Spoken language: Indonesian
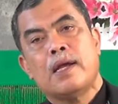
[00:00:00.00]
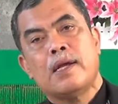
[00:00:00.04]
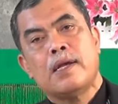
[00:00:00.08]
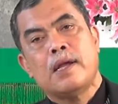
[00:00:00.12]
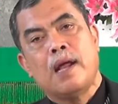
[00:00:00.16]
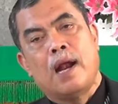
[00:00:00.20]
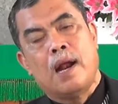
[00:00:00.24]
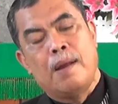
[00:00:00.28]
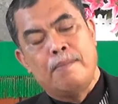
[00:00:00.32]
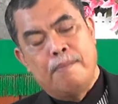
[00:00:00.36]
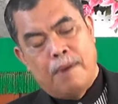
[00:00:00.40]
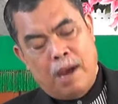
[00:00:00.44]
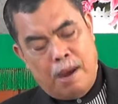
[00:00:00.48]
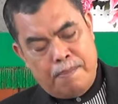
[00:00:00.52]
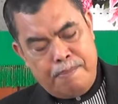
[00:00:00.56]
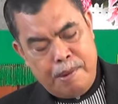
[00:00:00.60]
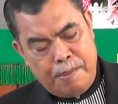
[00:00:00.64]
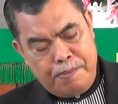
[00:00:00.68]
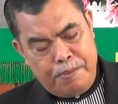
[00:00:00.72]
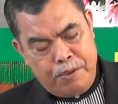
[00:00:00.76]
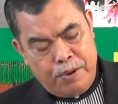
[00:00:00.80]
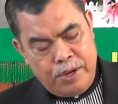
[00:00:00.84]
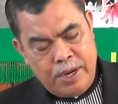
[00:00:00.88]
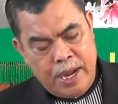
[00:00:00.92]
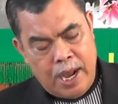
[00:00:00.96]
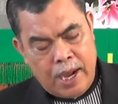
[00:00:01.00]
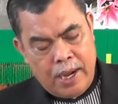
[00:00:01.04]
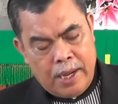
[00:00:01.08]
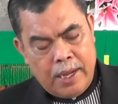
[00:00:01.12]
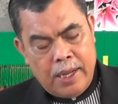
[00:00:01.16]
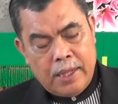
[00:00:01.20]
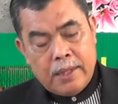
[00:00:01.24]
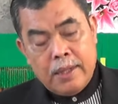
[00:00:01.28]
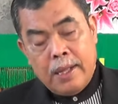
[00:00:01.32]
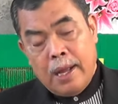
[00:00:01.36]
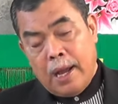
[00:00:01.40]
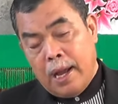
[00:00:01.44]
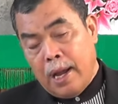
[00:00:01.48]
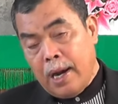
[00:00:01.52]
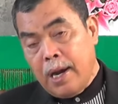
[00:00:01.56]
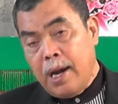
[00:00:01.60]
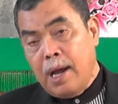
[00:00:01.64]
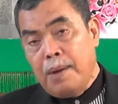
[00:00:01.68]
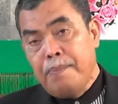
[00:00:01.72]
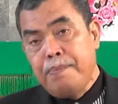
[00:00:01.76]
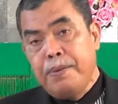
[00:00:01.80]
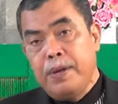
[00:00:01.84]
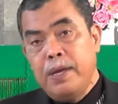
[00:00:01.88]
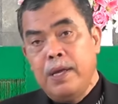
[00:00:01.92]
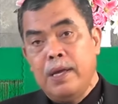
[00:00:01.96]
dalam apapun yang kita
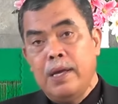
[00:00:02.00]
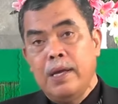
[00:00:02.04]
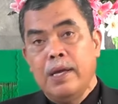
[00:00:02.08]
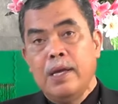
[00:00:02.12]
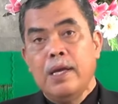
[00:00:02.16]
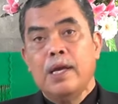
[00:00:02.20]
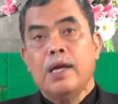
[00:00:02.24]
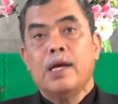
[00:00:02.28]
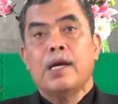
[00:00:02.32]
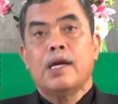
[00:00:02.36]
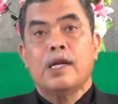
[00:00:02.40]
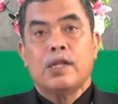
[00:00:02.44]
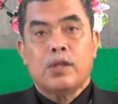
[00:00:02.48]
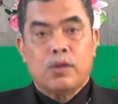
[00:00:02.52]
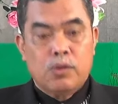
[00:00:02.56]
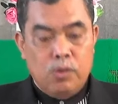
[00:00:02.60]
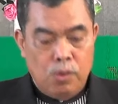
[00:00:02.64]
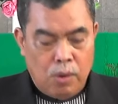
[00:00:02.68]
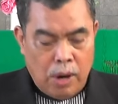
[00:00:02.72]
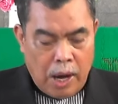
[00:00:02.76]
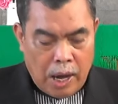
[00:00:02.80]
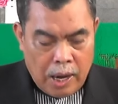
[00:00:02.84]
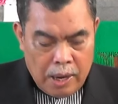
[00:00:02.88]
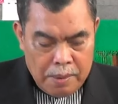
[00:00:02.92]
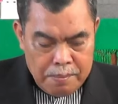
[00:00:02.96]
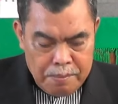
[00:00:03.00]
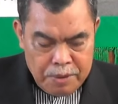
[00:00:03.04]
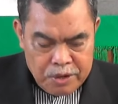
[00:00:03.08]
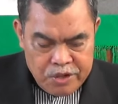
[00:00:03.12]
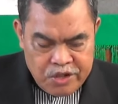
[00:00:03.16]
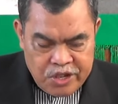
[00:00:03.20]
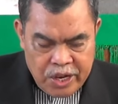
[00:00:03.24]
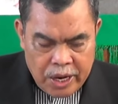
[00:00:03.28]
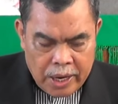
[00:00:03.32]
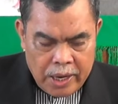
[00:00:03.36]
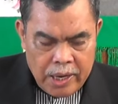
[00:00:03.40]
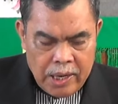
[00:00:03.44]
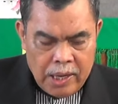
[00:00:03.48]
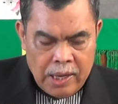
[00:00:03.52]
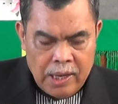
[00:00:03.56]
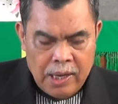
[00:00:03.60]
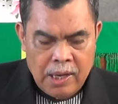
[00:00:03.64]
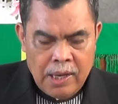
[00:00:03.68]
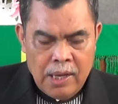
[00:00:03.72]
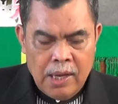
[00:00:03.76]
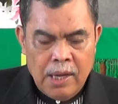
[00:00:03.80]
hadapi, Tuhan menjadi